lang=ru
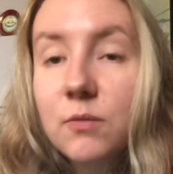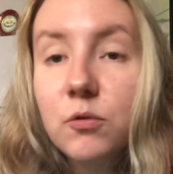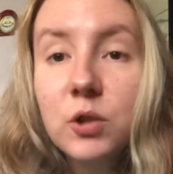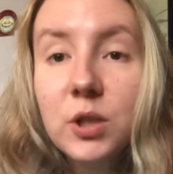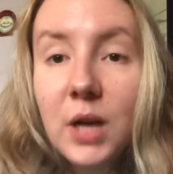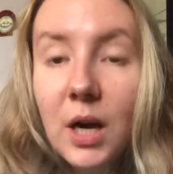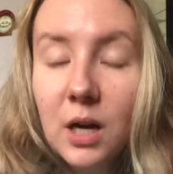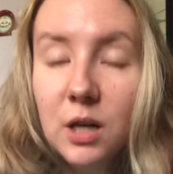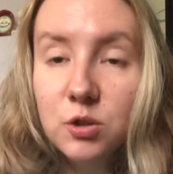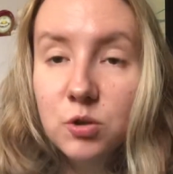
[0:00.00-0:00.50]
Вот
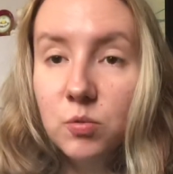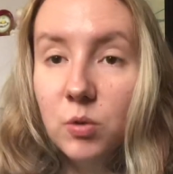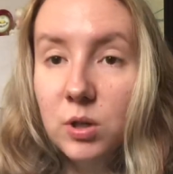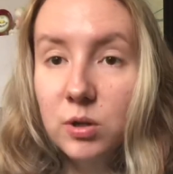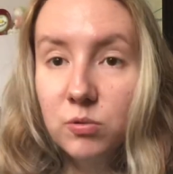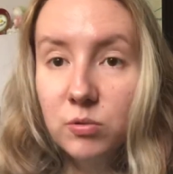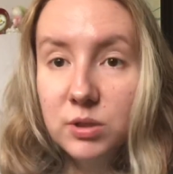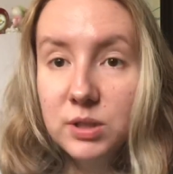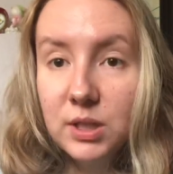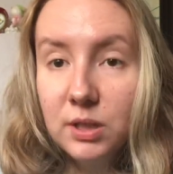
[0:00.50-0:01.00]
я хожу к
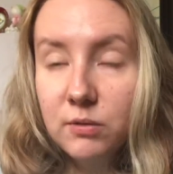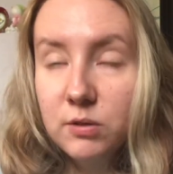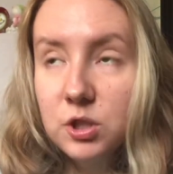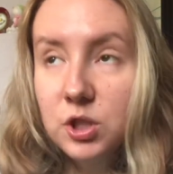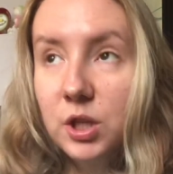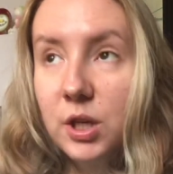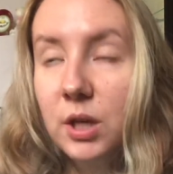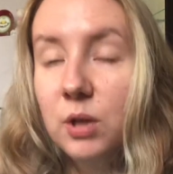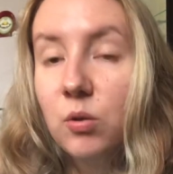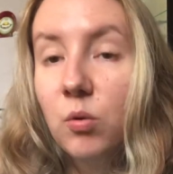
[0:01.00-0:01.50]
одной
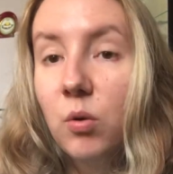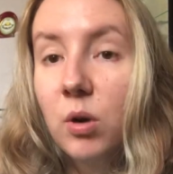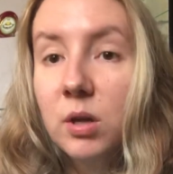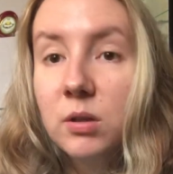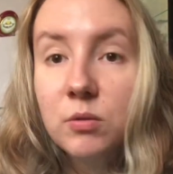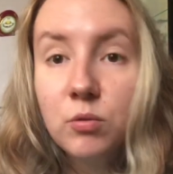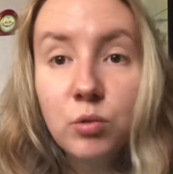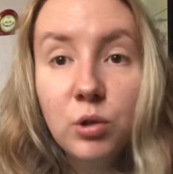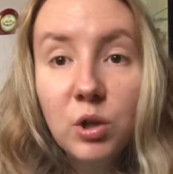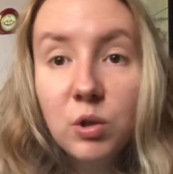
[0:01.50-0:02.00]
девочке, но
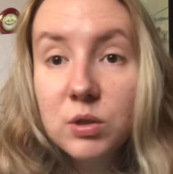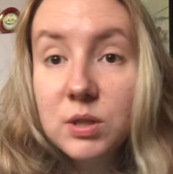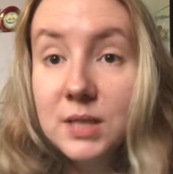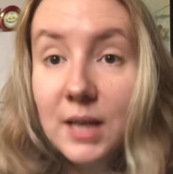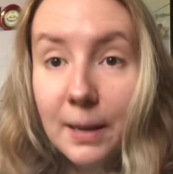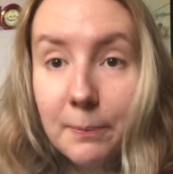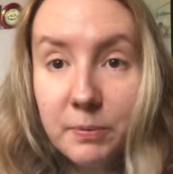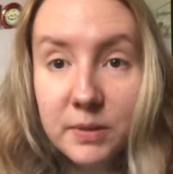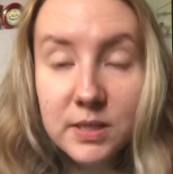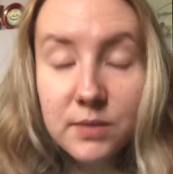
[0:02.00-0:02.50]
у нее
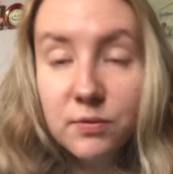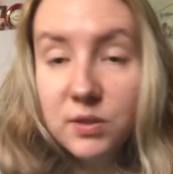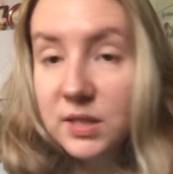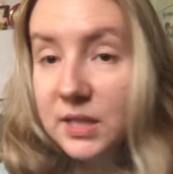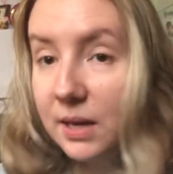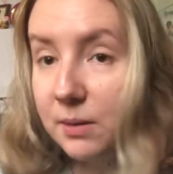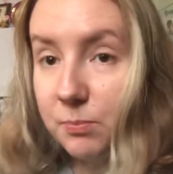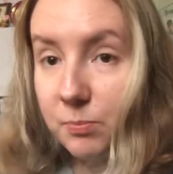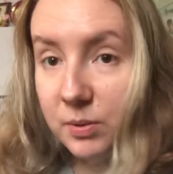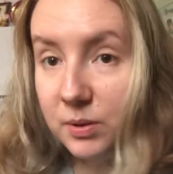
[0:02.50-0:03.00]
запись, вы
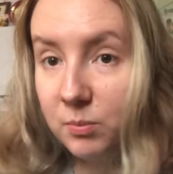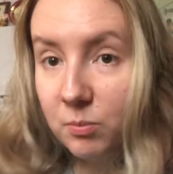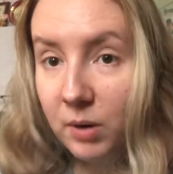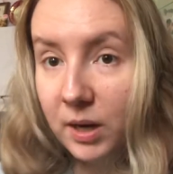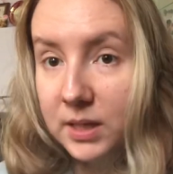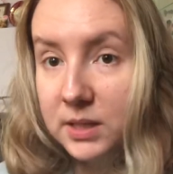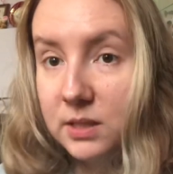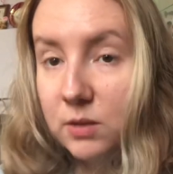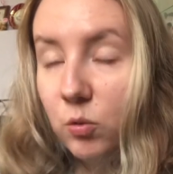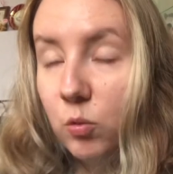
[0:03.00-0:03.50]
сами
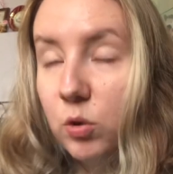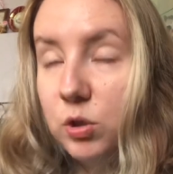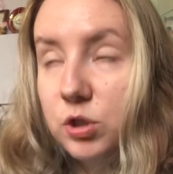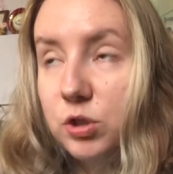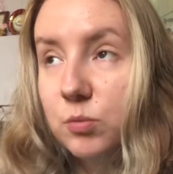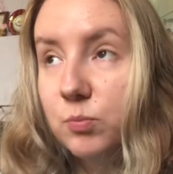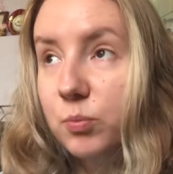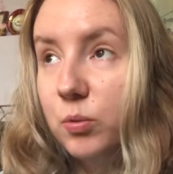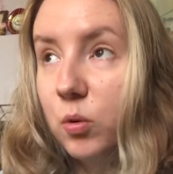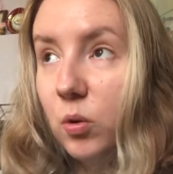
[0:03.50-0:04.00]
понимаете,
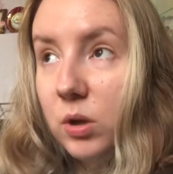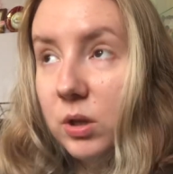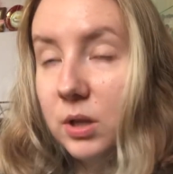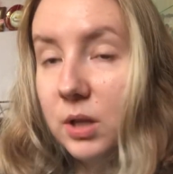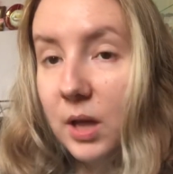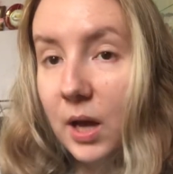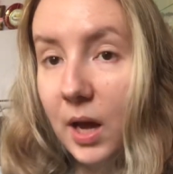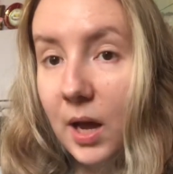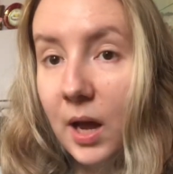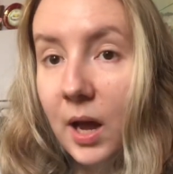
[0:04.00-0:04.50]
очень
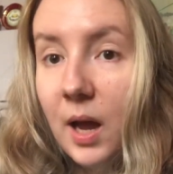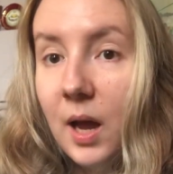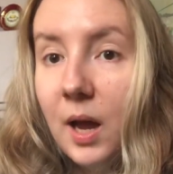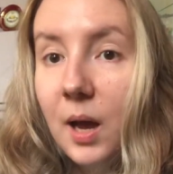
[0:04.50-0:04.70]
плотная.